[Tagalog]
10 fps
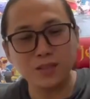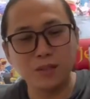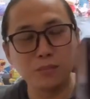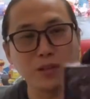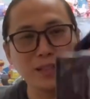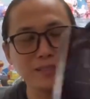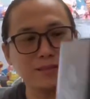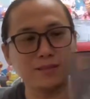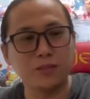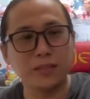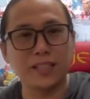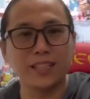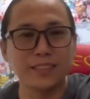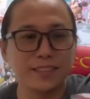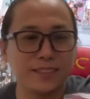Ang bigot. Oh my God.